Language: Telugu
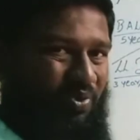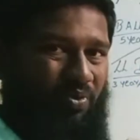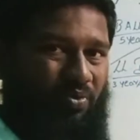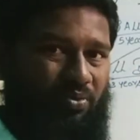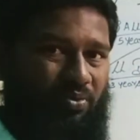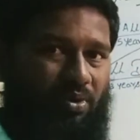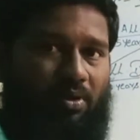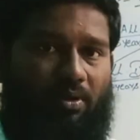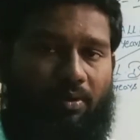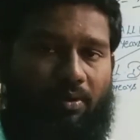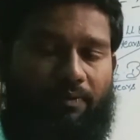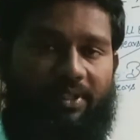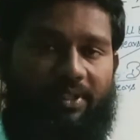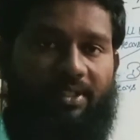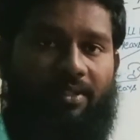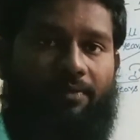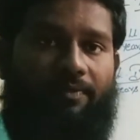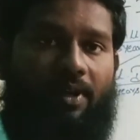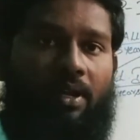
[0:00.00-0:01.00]
సో
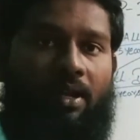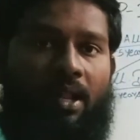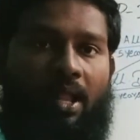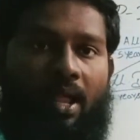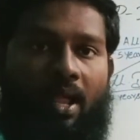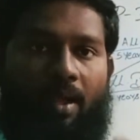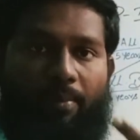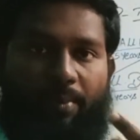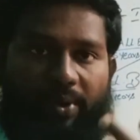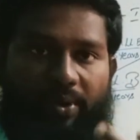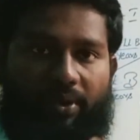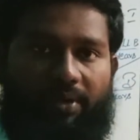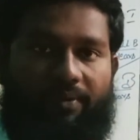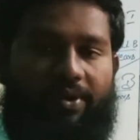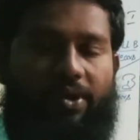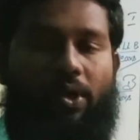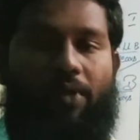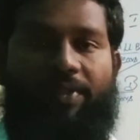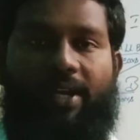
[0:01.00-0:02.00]
ఫస్ట్ ఆఫ్ ఆల్ మీకు ఈ
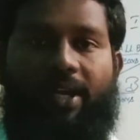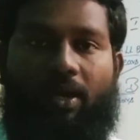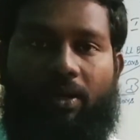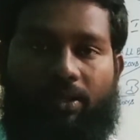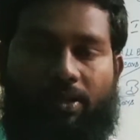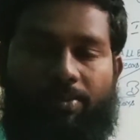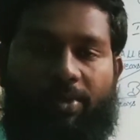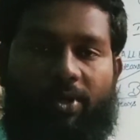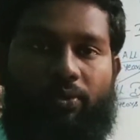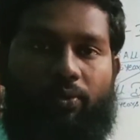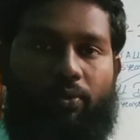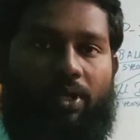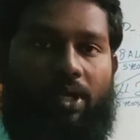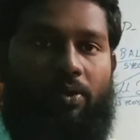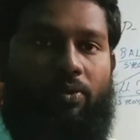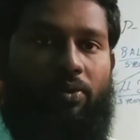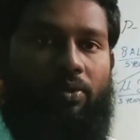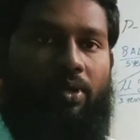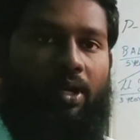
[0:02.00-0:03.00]
వీడియో అందరికీ అర్థమవుతుంది
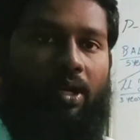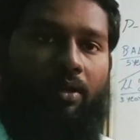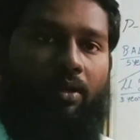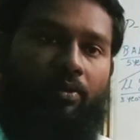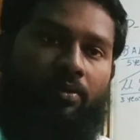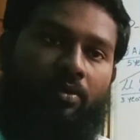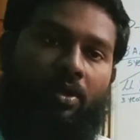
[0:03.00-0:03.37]
అనుకుంటున్నాను